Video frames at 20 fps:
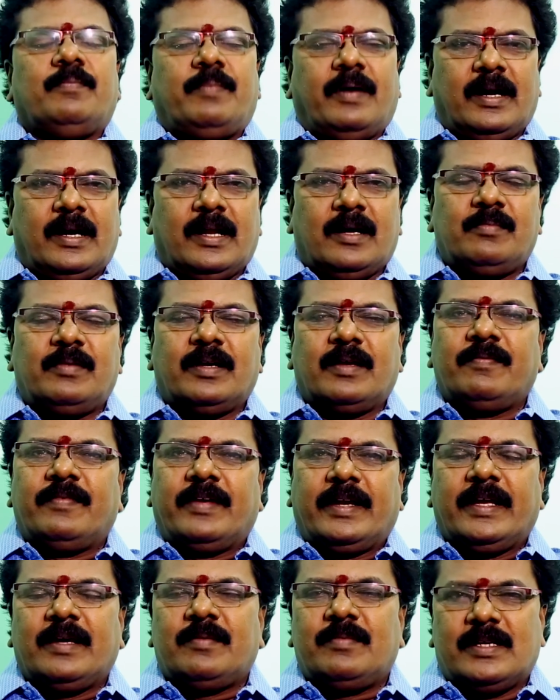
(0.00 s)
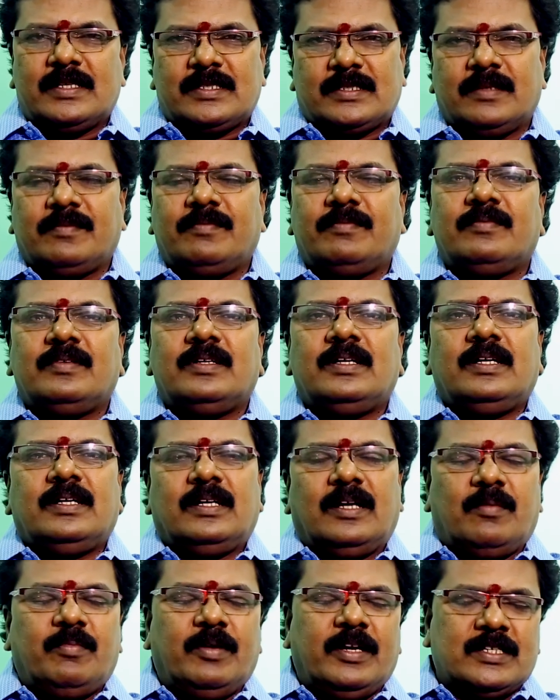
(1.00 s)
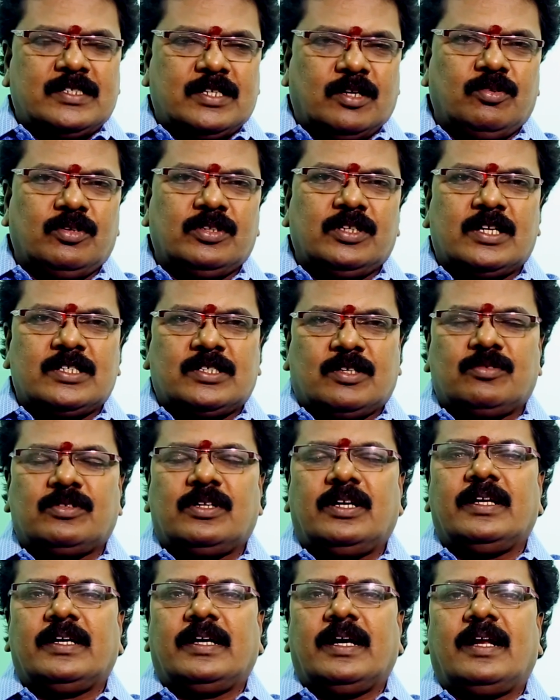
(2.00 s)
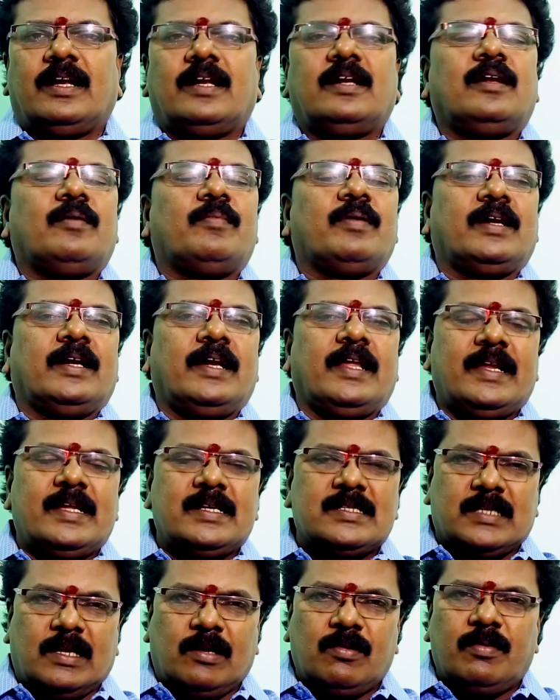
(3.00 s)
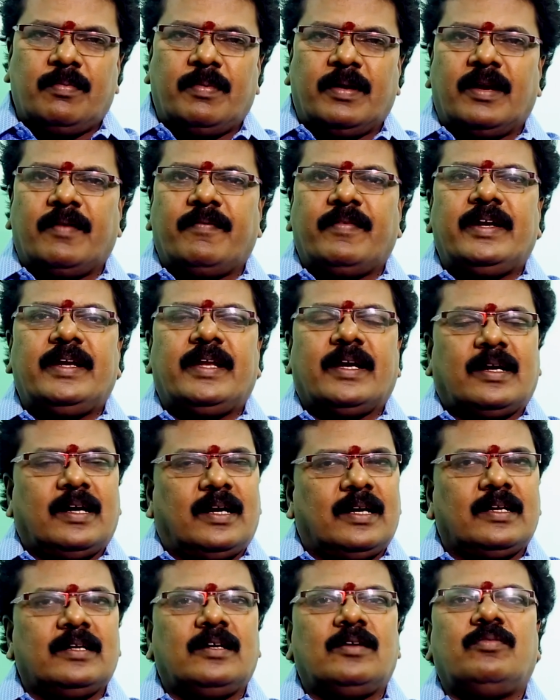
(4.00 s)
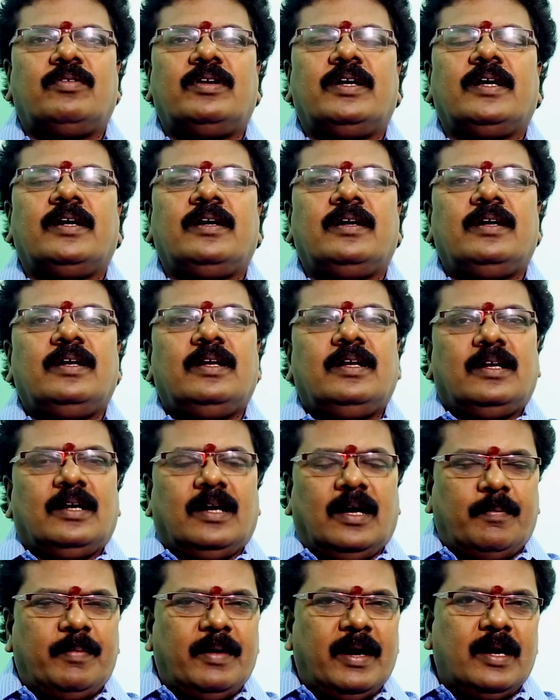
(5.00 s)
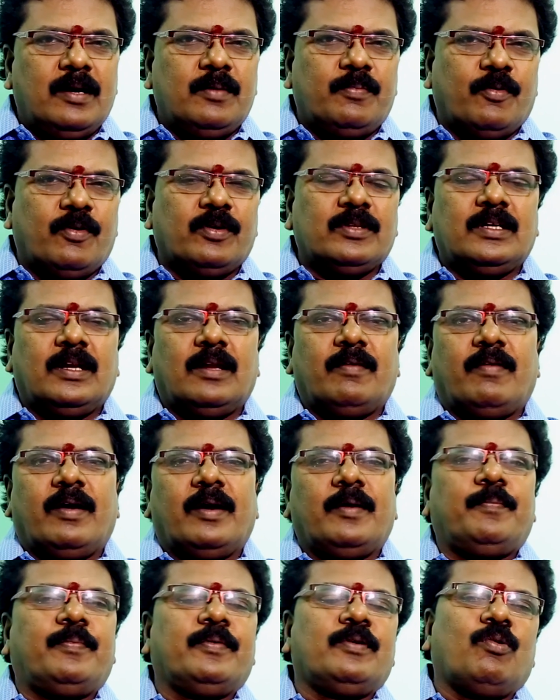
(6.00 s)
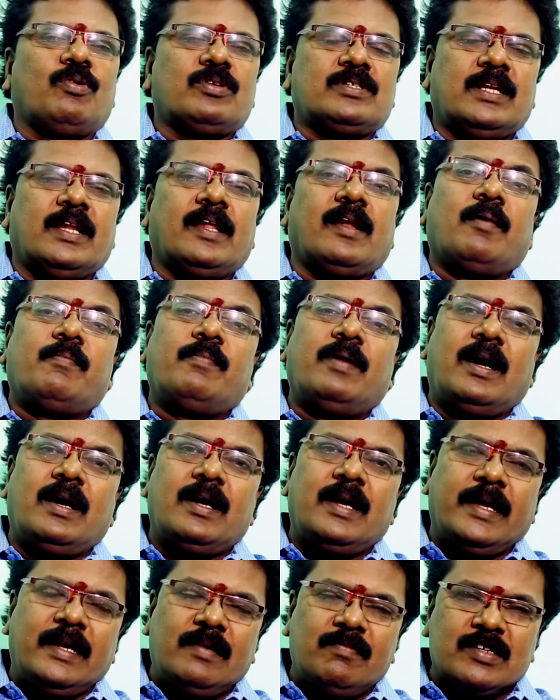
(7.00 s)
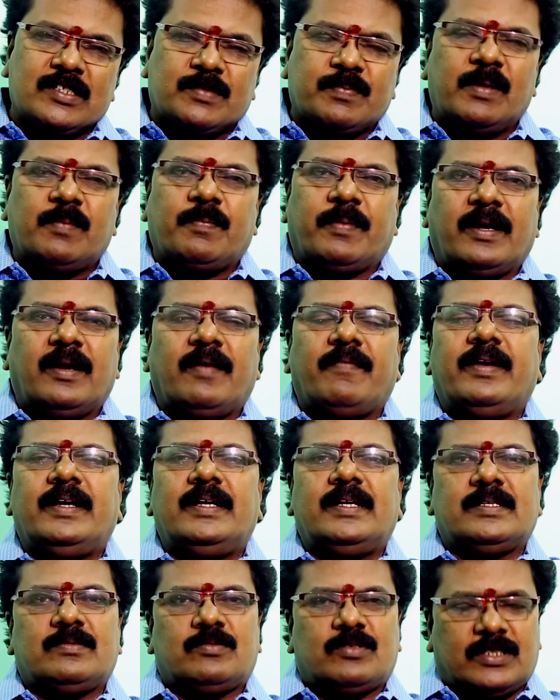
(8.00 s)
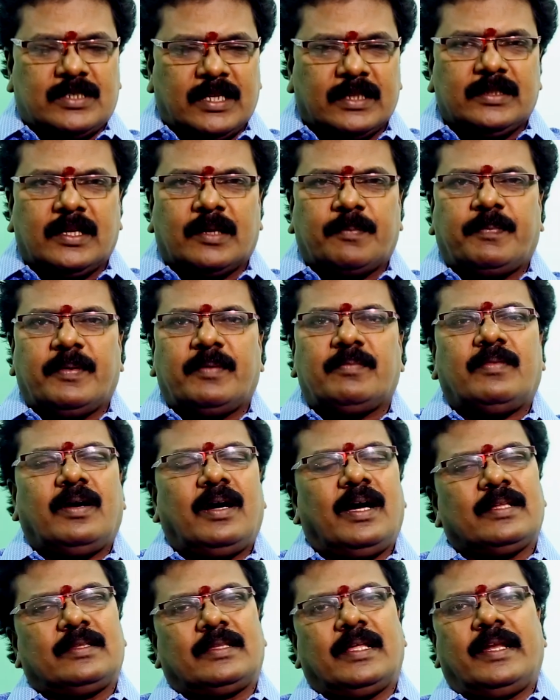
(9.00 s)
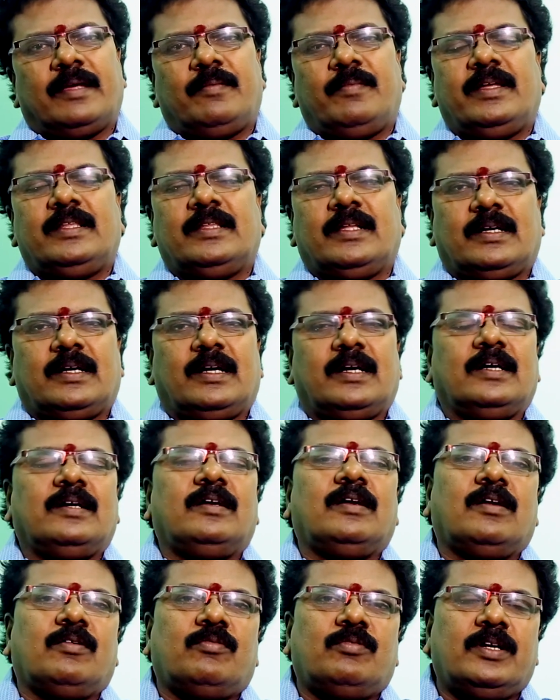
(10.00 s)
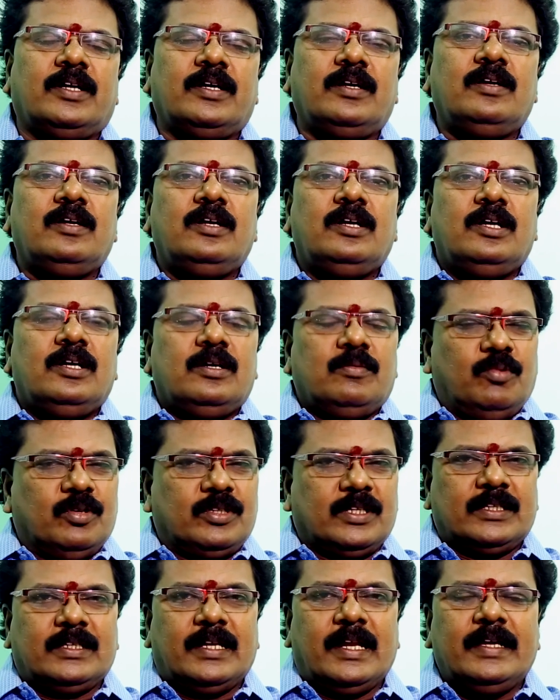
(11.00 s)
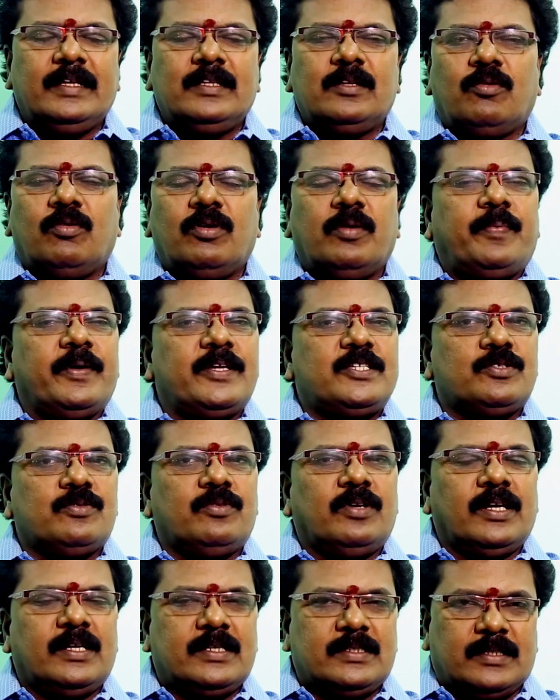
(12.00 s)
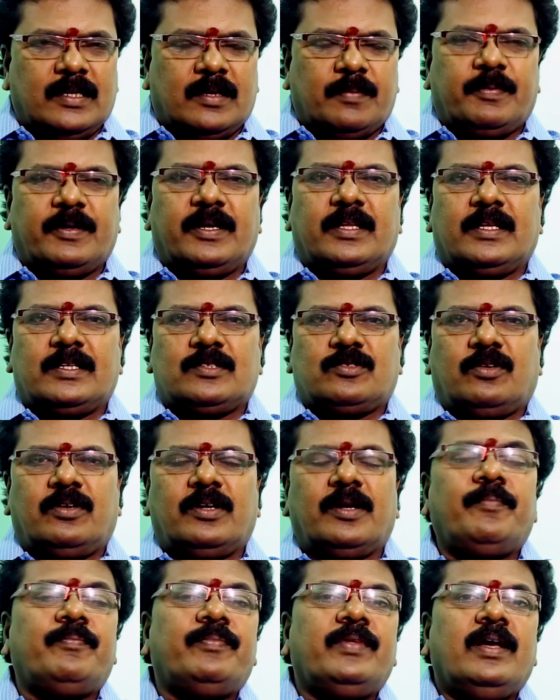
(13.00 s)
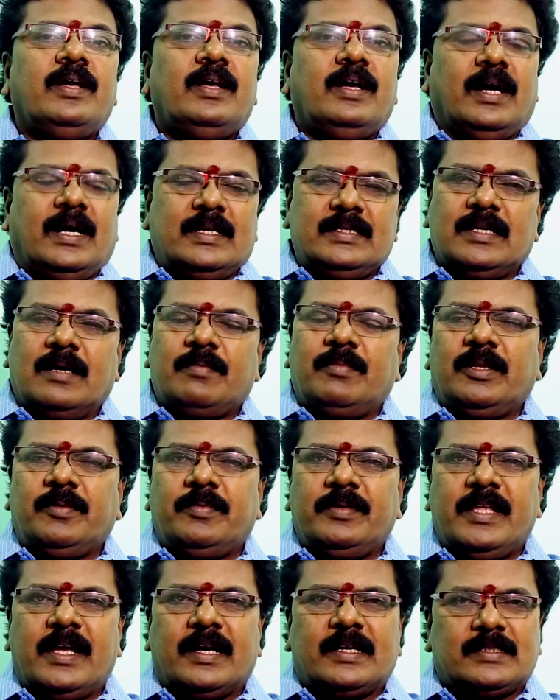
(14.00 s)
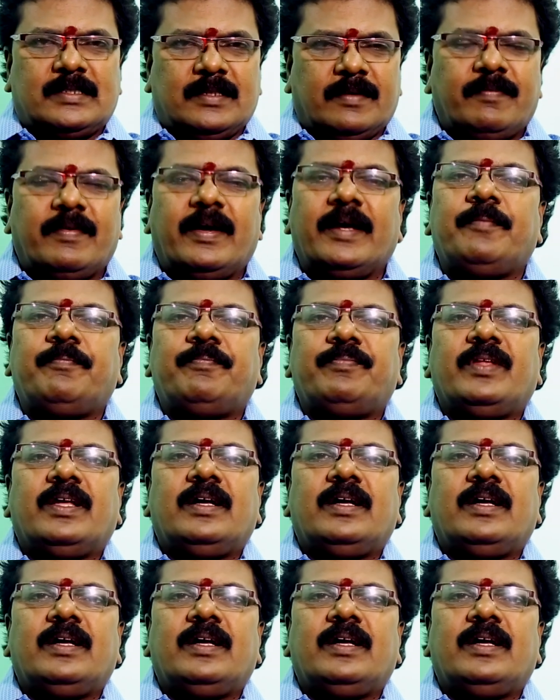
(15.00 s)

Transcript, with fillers: பன்னெண்டாம் இடம் விரயம் நஷ்டம் நம்முடைய சகோதர சகோதரர்களுக்காக நமக்கு நிறைய செலவு பண்ண வேண்டிய காலங்கள் உண்டு அப்ராடு போவதில் வாய்ப்பு ஒரு சிலர் அப்ராடில் இன்வெஸ்ட்மெண்ட் பண்ண வேண்டிய ஒரு சந்தர்ப்பம் அத்தனையுமே இந்த காலங்களில் உண்டு மொத்தத்தில் இந்த குரு பேச்சு உங்களுக்கு சிறப்புன்னு தான் சொல்லணும் அஞ்சாம் அதிபதியாக செவ்வாய்